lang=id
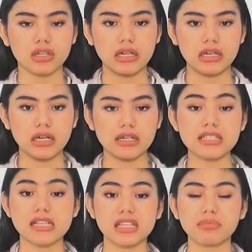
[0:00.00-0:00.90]
uh, di
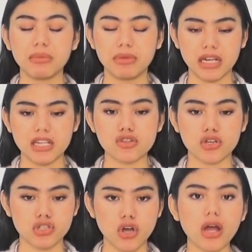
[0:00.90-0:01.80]
Justin Bieber ini
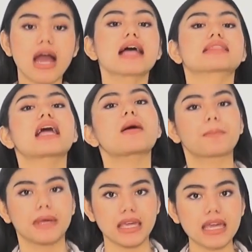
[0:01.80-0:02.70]
cocok.
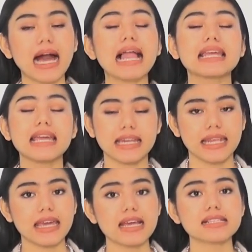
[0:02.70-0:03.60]
Tapi kali
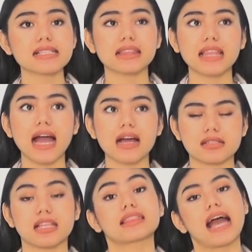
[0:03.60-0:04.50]
ini seta
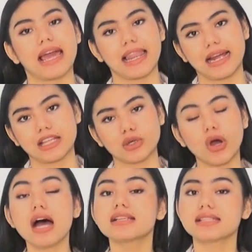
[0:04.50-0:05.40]
style-nya tuh,
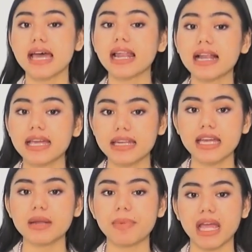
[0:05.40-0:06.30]
style kali ini
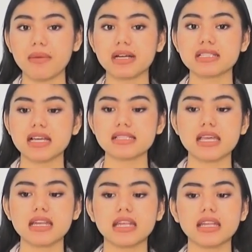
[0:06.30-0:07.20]
yang dipakai abang
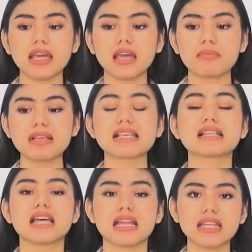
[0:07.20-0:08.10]
Justin ini bisa
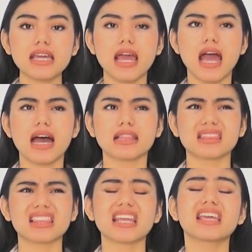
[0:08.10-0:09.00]
jadi
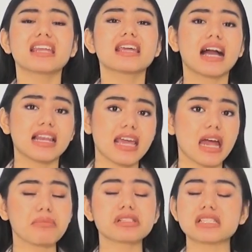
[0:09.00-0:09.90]
tricky di
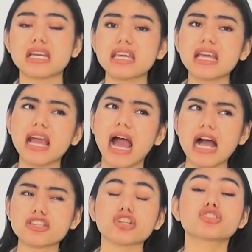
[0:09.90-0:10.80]
kalian, bisa jadi nggak
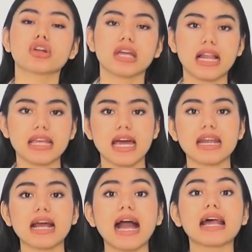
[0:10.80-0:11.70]
cocok di
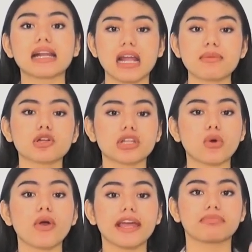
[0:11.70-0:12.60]
kalian karena menurut
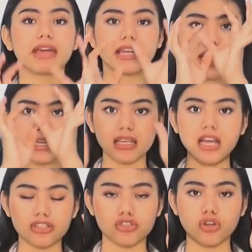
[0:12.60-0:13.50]
aku headbandnya ini
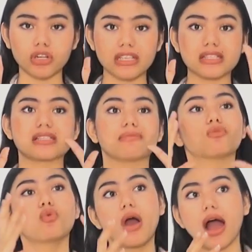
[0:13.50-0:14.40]
nggak cocok di
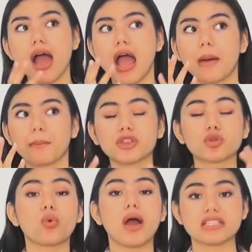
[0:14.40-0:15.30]
semua
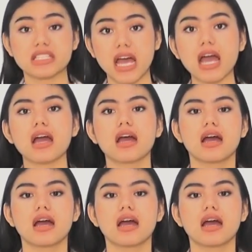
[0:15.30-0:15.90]
bentuk wajah.